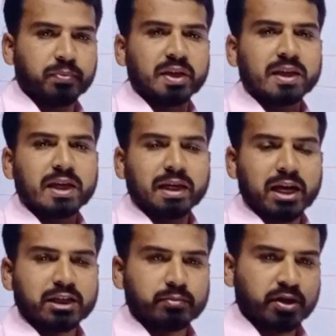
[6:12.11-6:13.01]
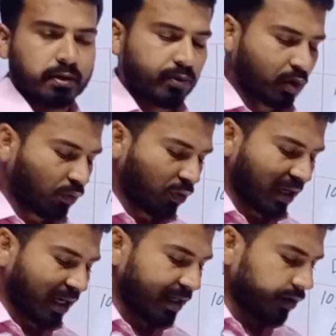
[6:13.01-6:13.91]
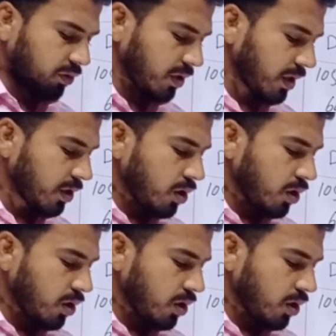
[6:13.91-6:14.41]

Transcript: पे किया कैश में कमी तो वो क्रेडिट होगा